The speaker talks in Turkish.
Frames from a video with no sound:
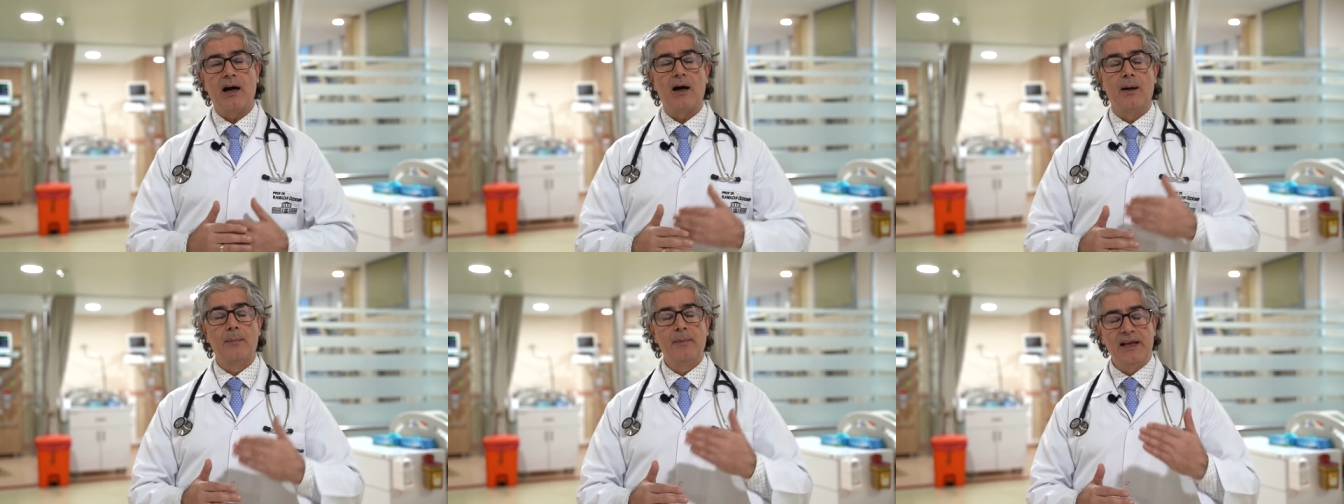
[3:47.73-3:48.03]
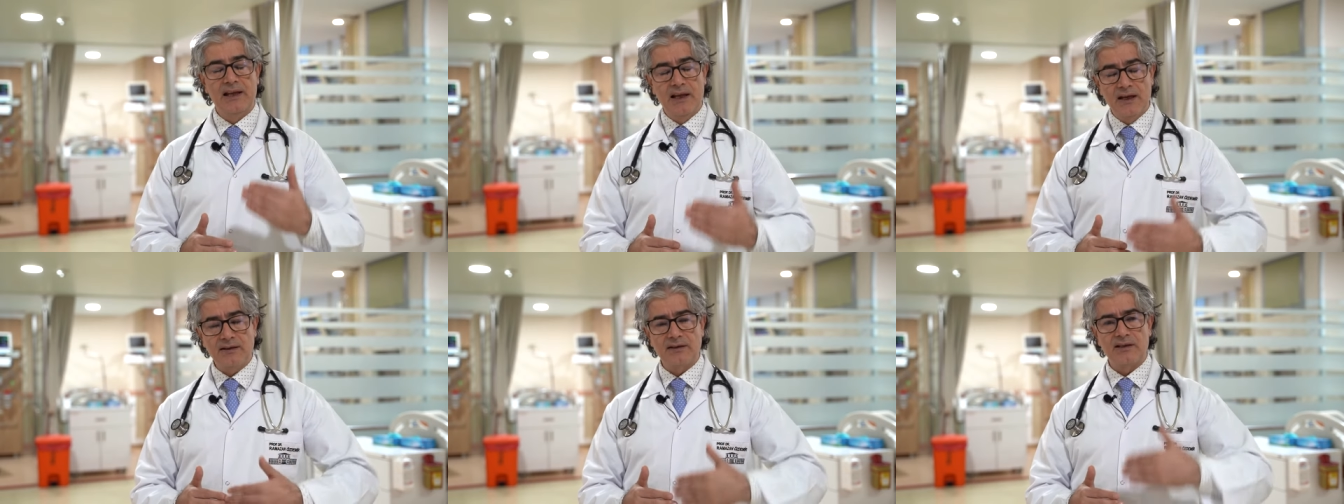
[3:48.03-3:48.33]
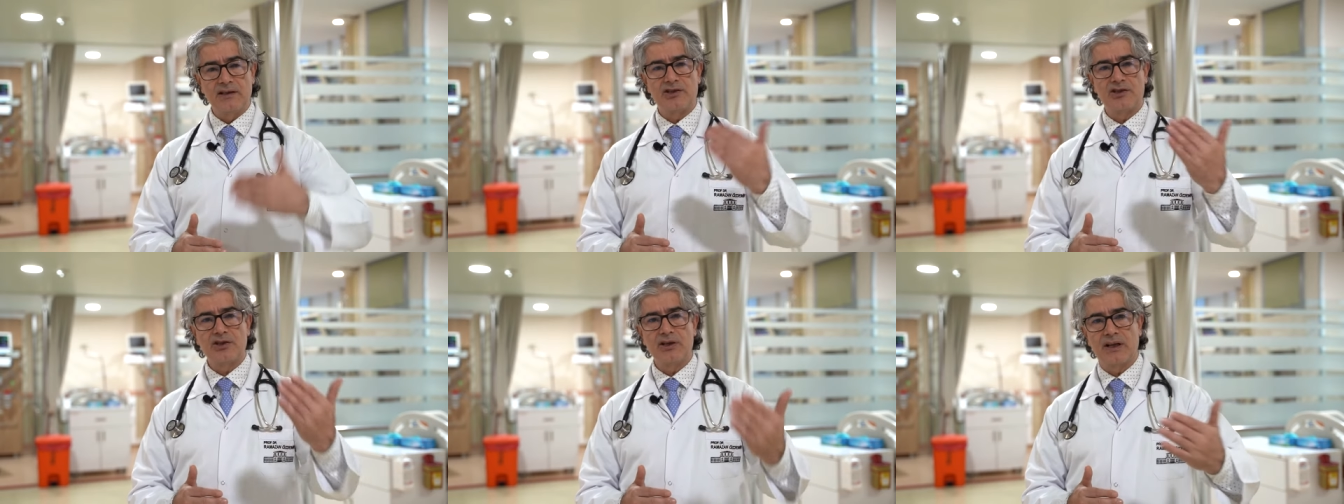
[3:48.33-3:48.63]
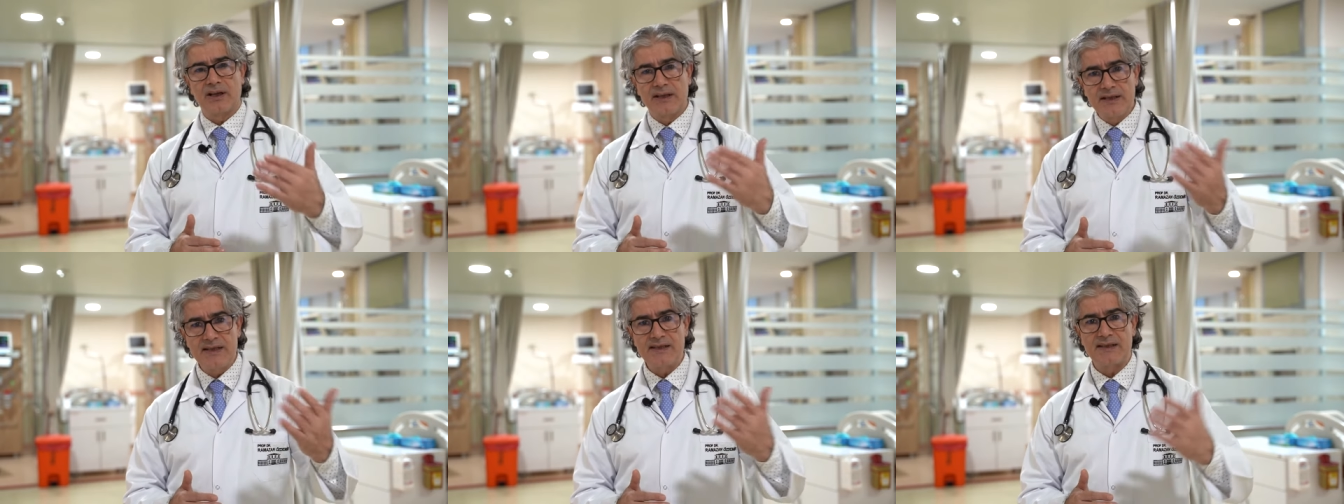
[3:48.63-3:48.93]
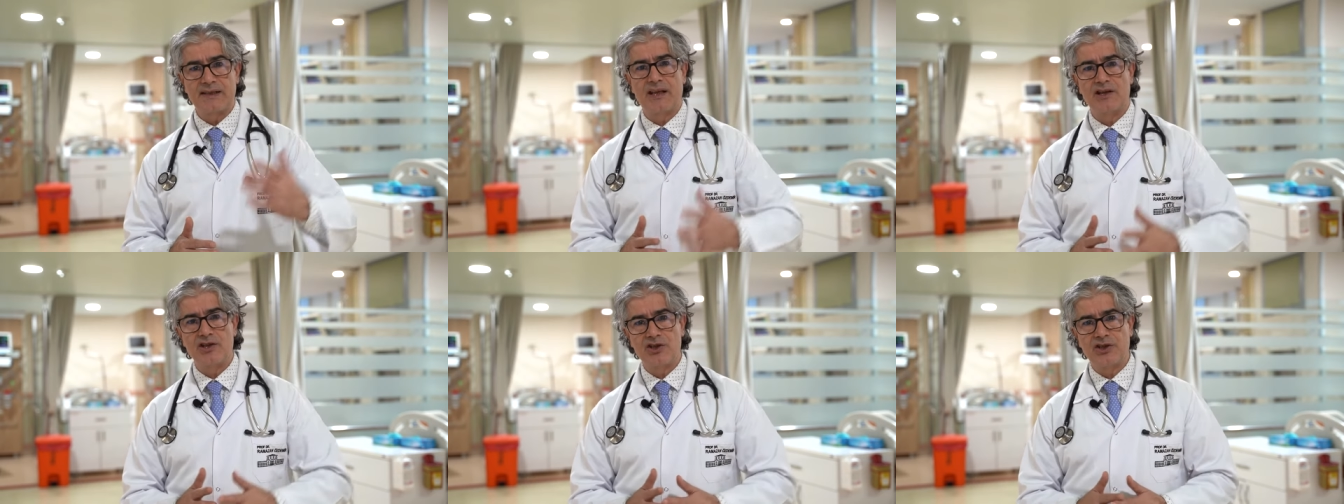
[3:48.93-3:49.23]
Ameliyat için
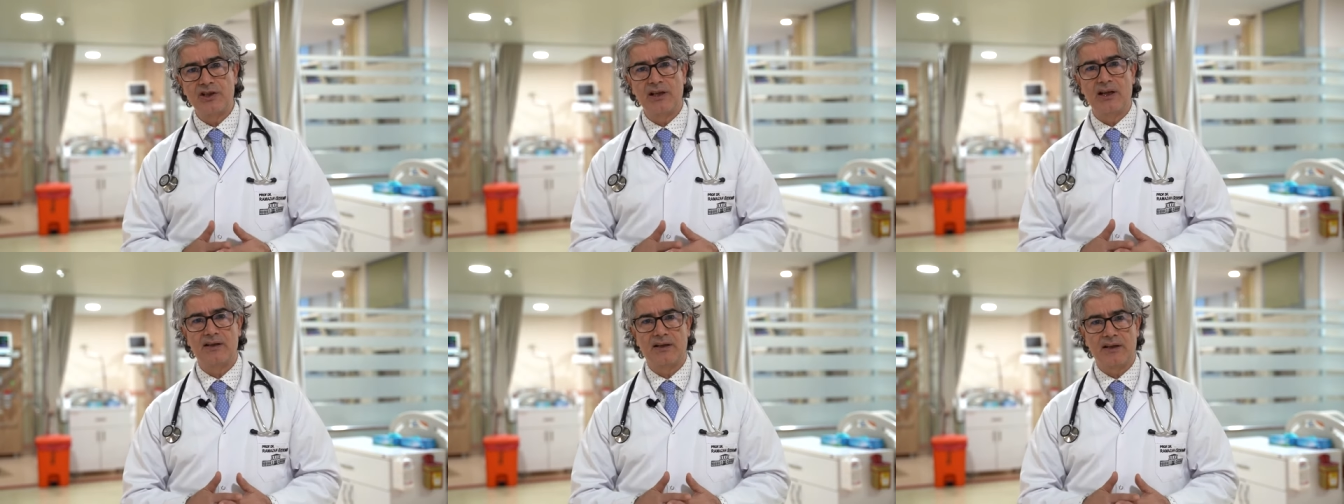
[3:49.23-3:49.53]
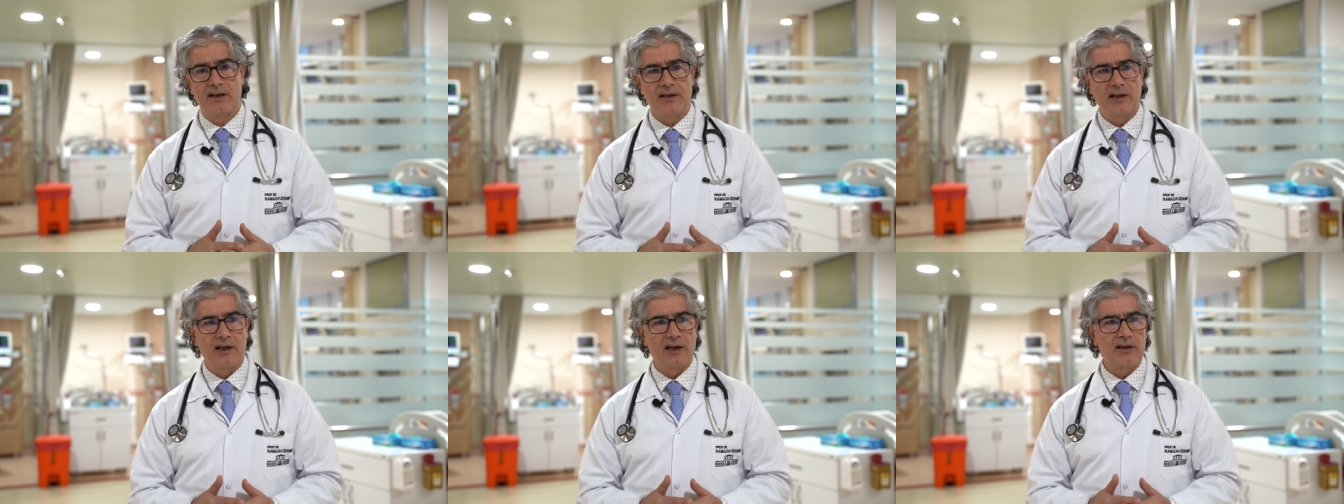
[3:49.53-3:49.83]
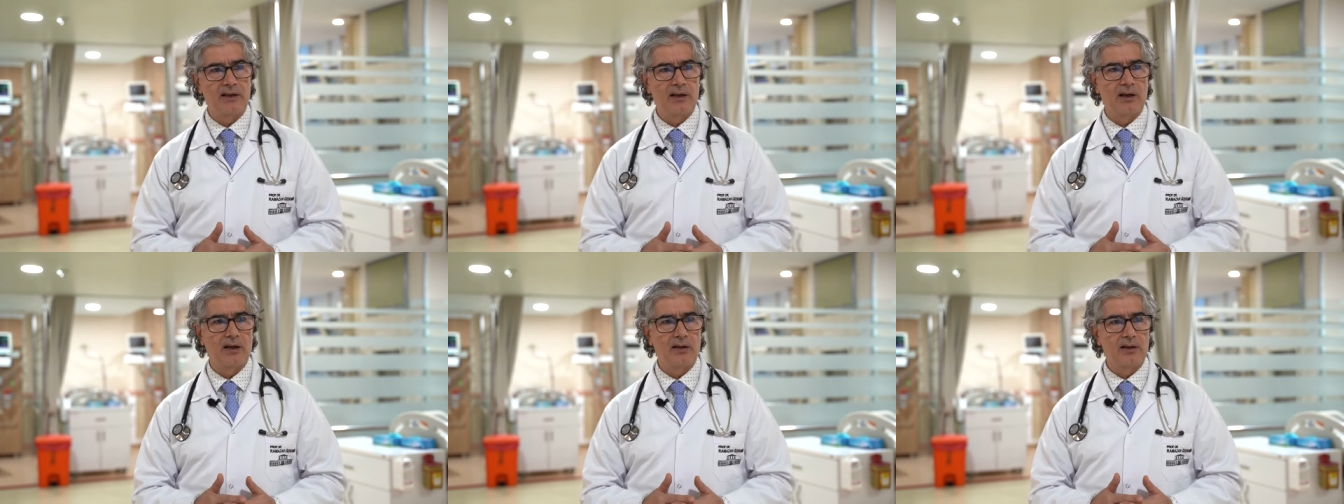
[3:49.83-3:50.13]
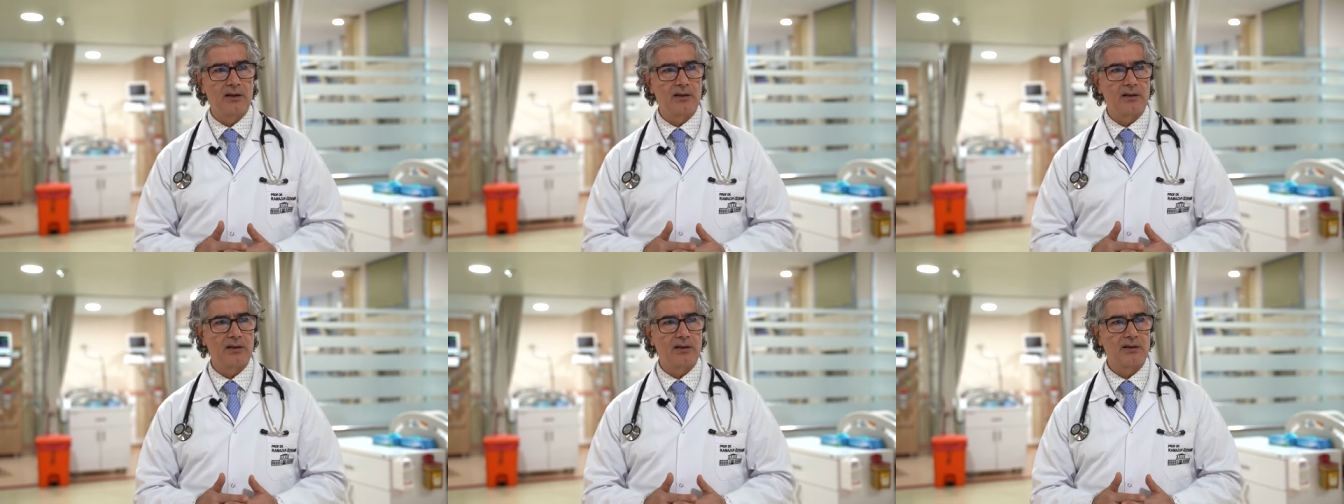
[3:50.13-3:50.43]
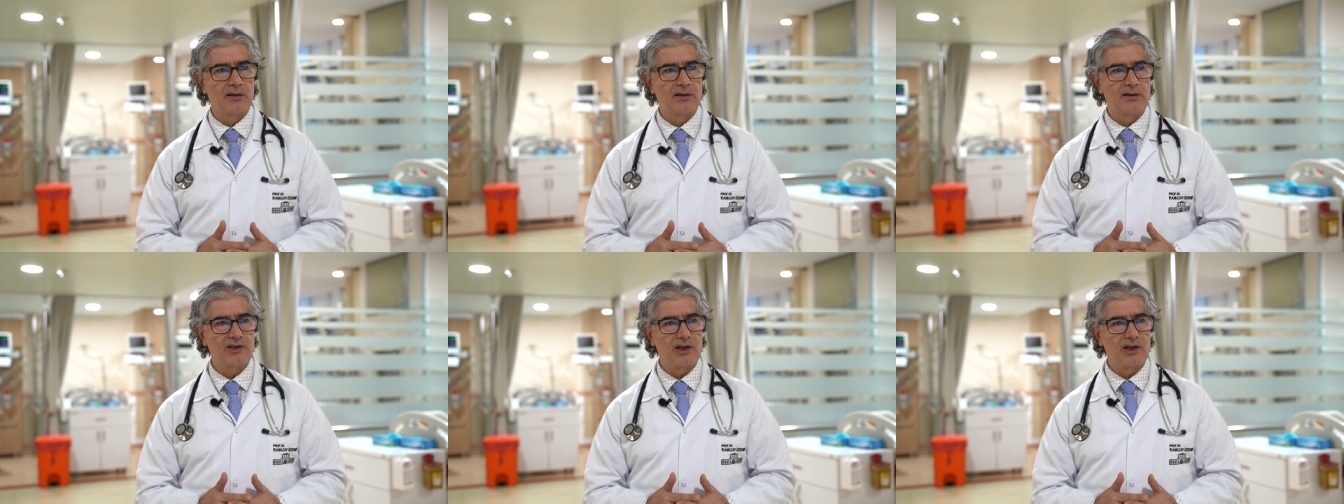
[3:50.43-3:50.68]
risk teşkil eden yani e,